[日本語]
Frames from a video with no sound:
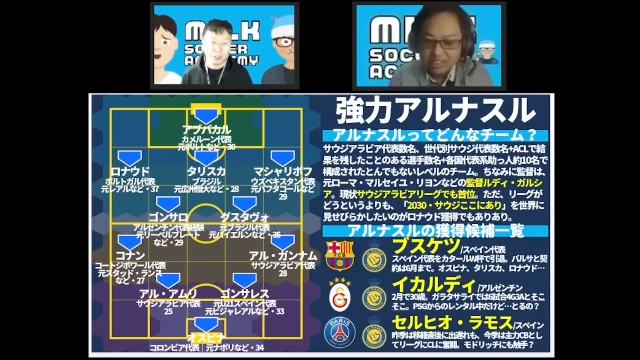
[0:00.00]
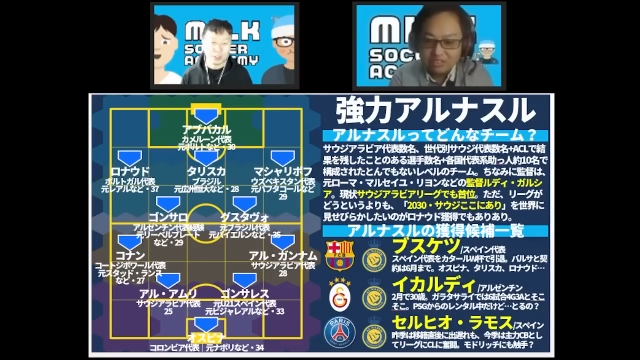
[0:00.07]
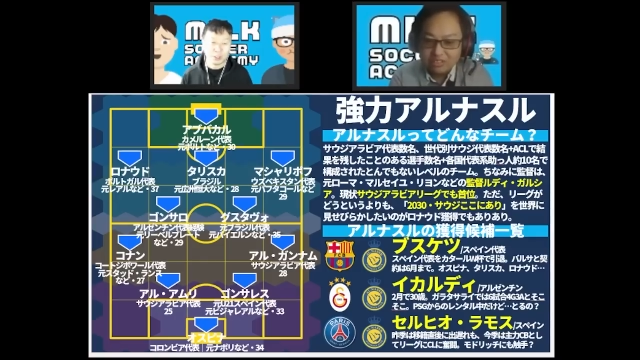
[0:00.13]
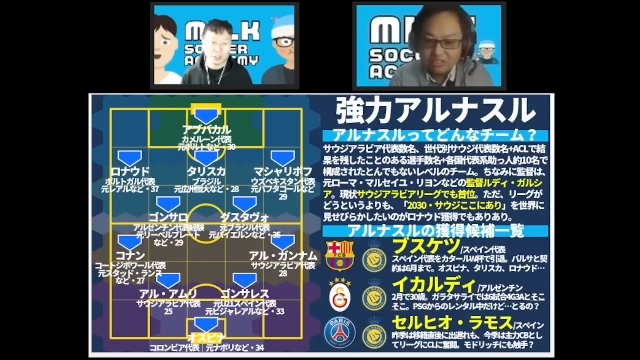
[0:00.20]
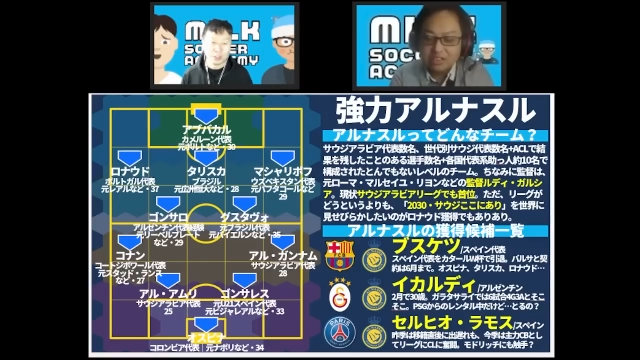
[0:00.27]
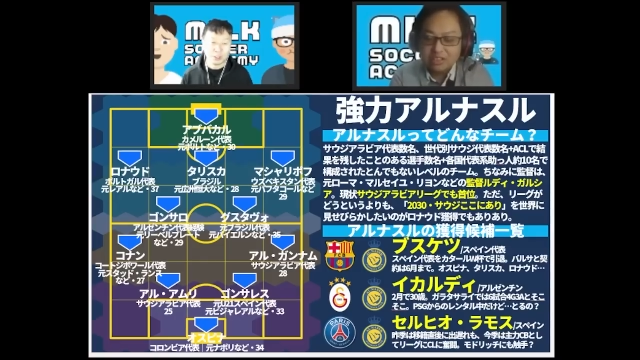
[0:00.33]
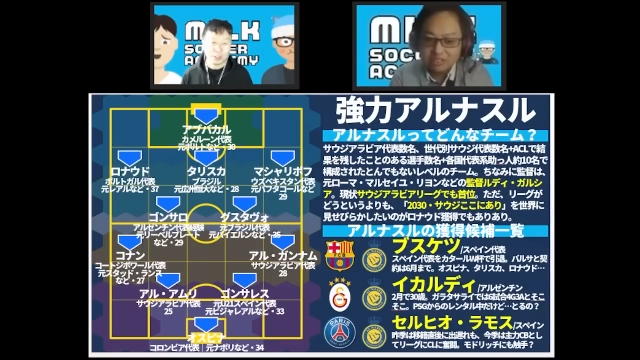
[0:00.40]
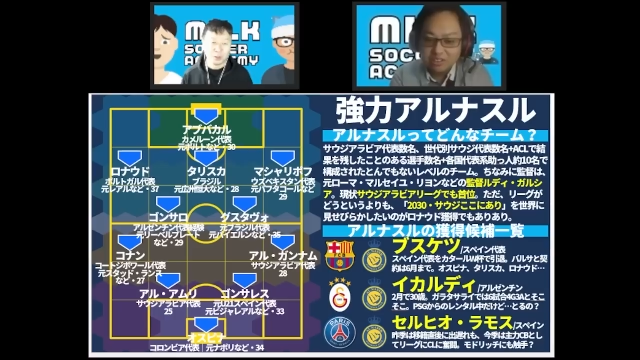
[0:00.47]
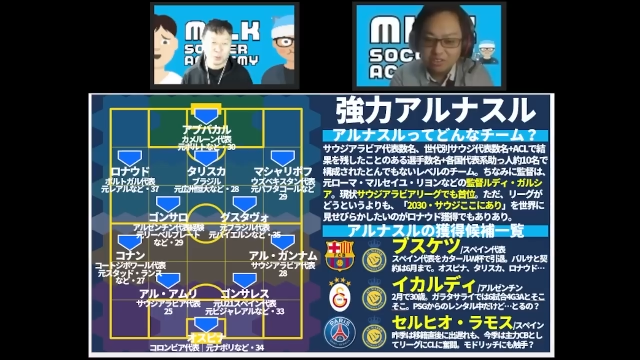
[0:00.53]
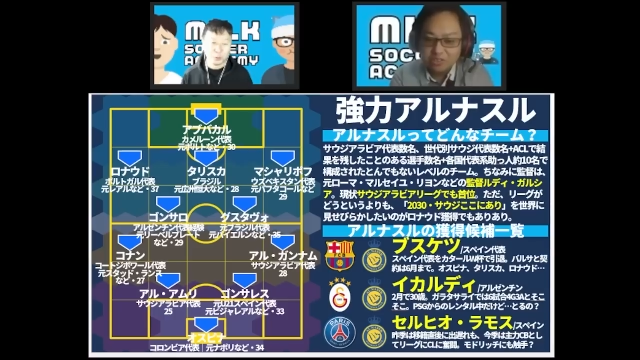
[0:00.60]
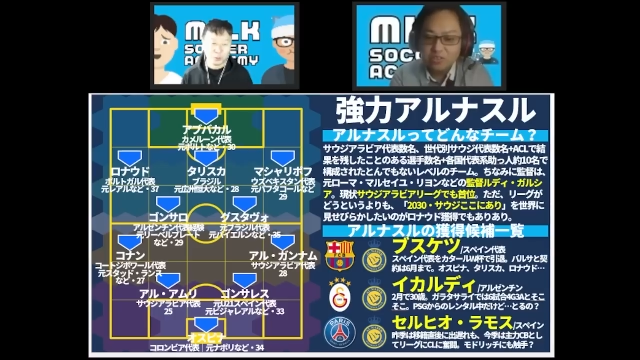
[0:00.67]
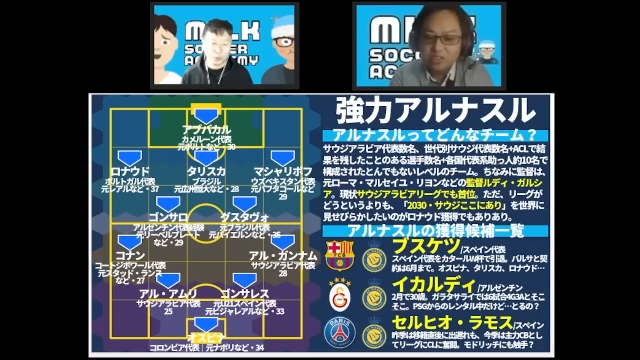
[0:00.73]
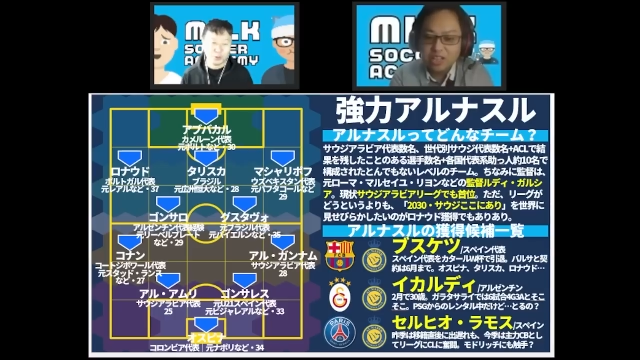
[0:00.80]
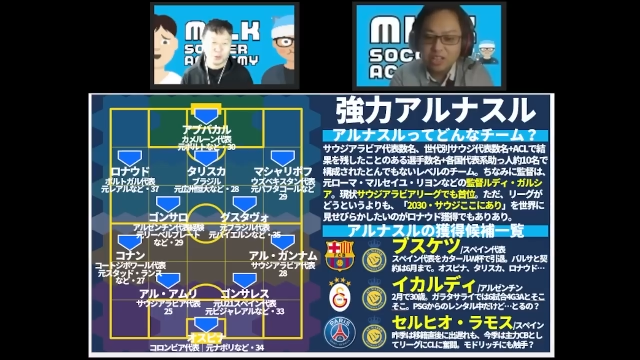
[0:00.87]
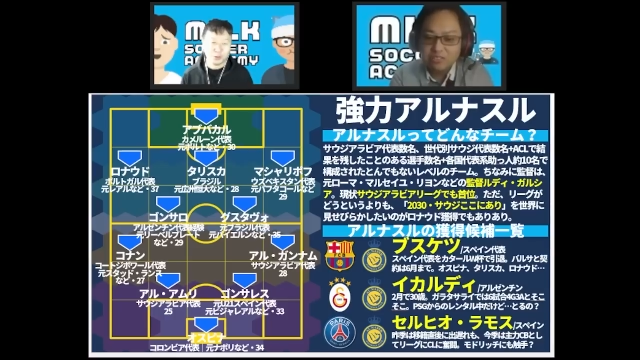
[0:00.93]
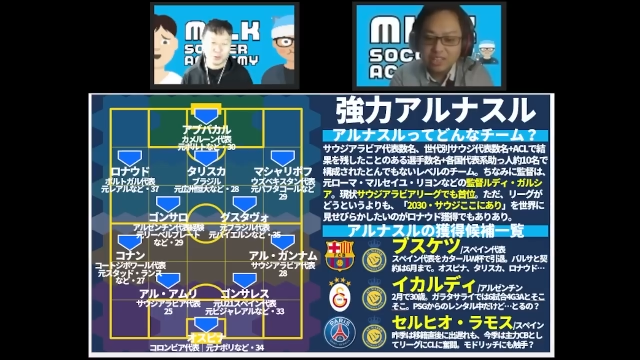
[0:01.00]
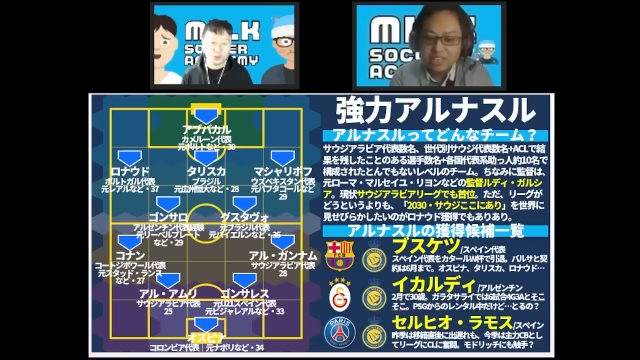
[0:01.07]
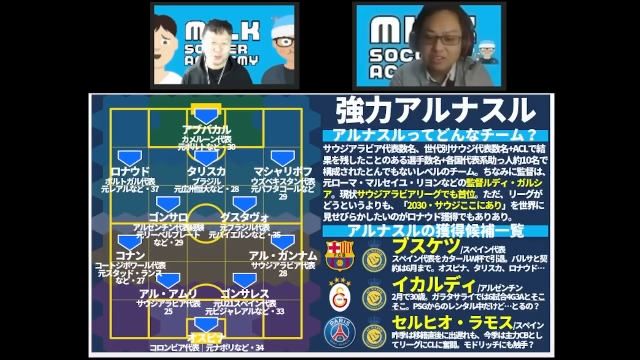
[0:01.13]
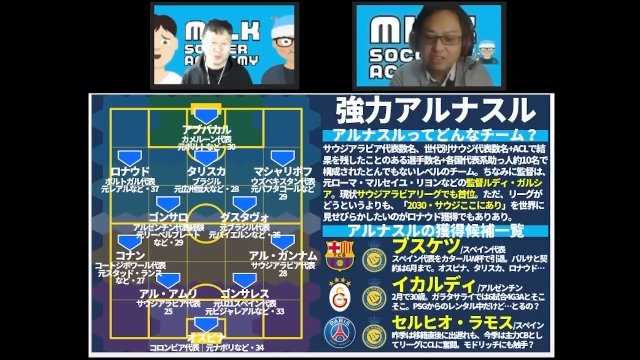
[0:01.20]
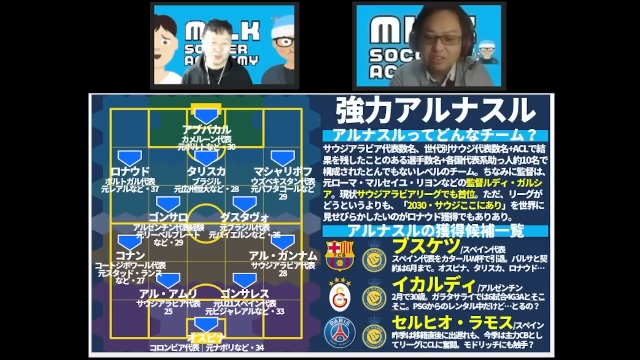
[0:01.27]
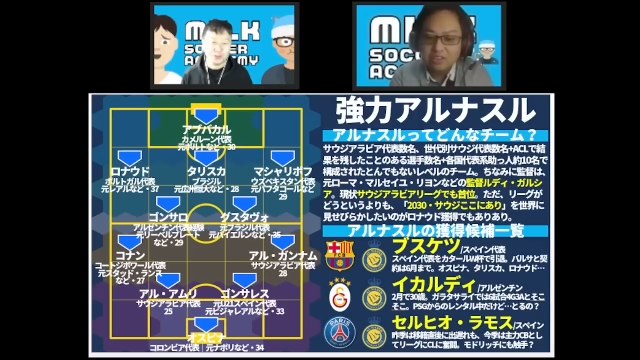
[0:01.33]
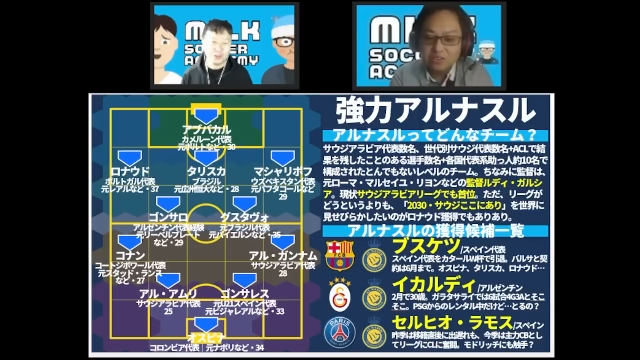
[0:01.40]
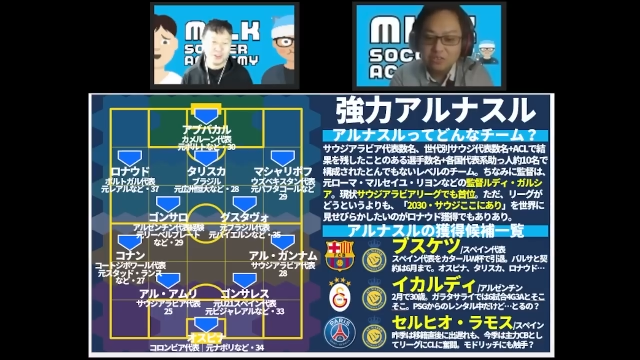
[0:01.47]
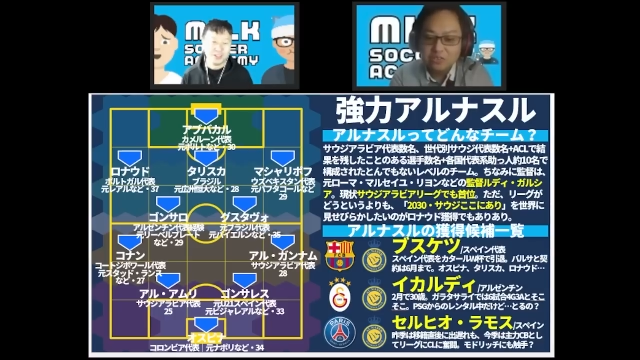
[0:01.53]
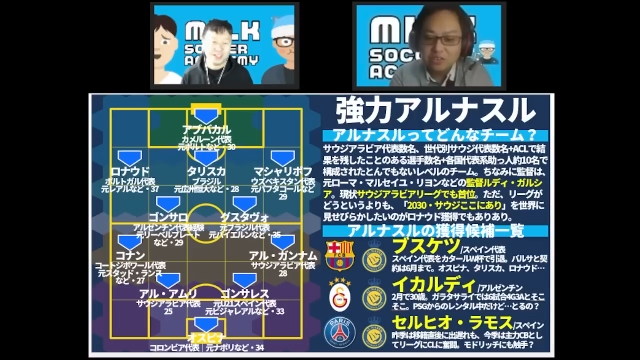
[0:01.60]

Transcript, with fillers: そうですね、そうだわ、いたわって